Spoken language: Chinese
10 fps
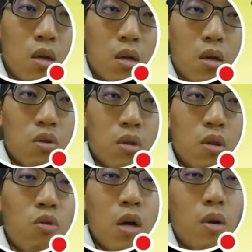呃
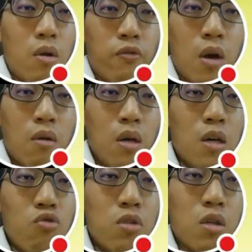六个标点符号，一
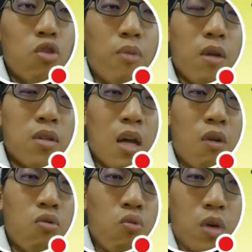个句子呢最好不要
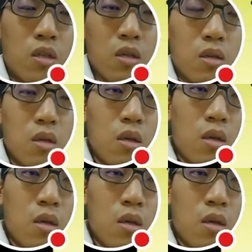超过五个字。